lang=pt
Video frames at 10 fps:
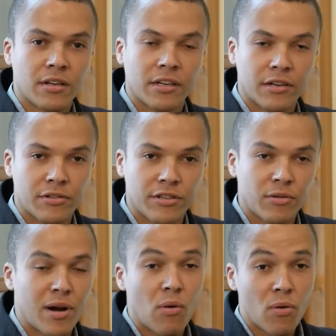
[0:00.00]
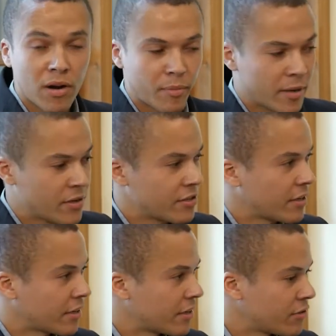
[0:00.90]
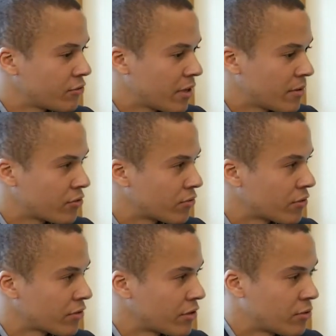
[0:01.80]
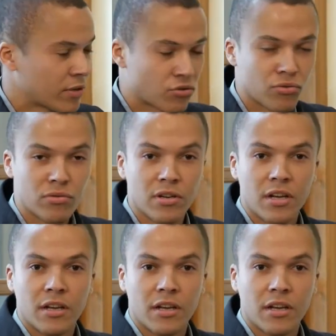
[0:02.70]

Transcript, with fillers: Quero dizer que é uma honra para mim estar aqui juntamente com o nosso querido pastor,